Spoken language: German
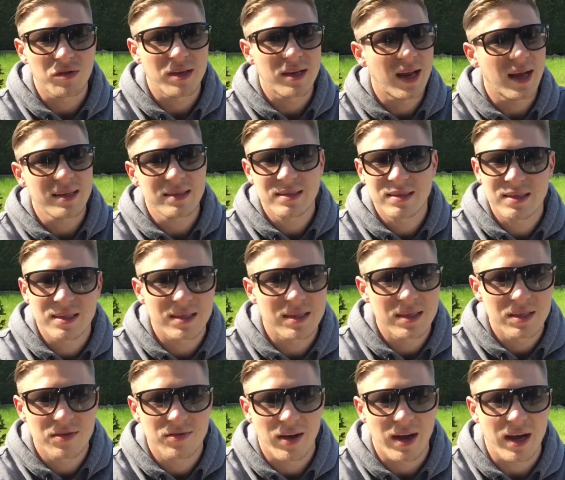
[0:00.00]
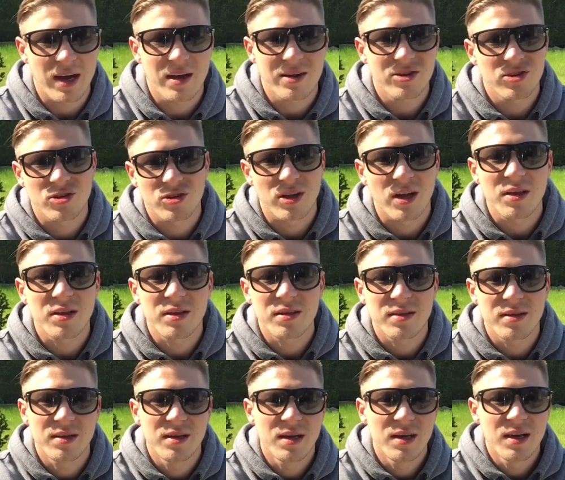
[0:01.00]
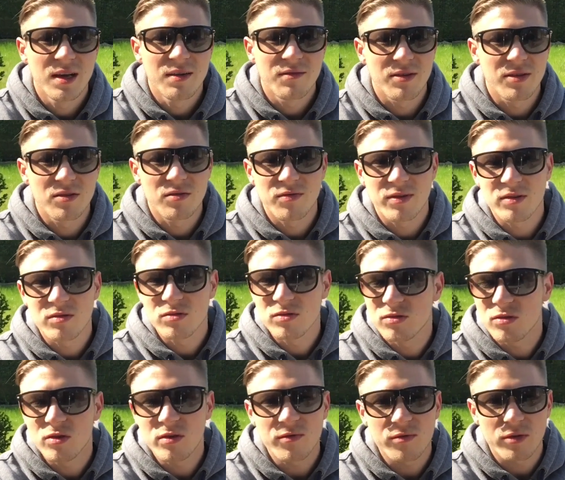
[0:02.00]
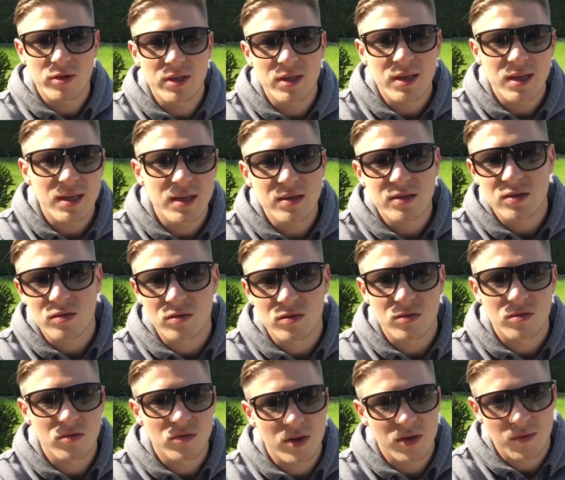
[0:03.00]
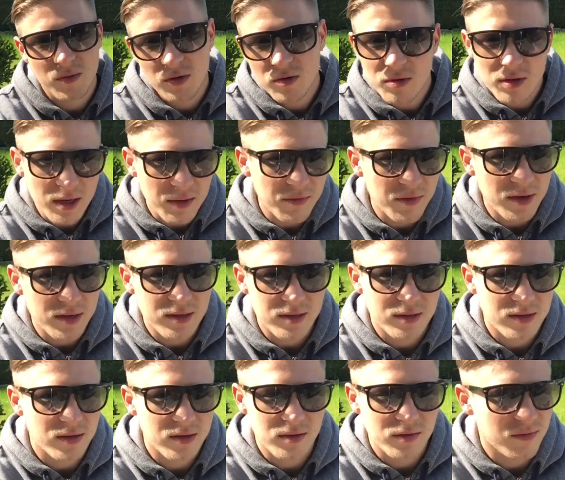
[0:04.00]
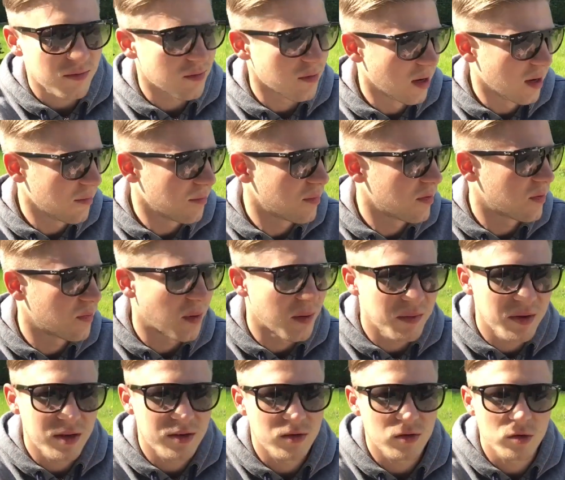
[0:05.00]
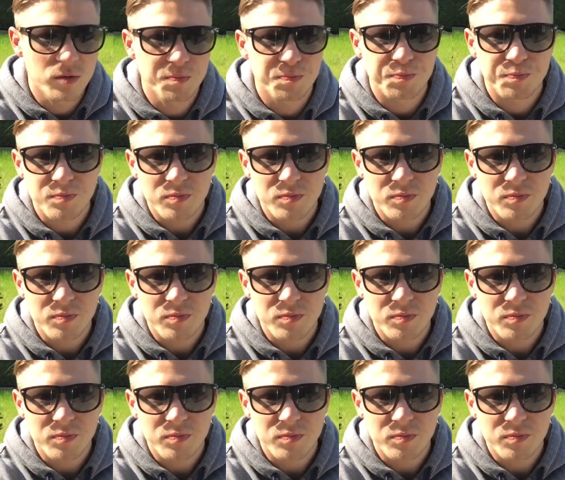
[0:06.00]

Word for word: Die lassen sich nicht verarschen. Ja, die, die, wenn, du, wenn du jetzt irgendwo hingehst und, und das mal nur nehmen willst, ja, das ist bei mir so,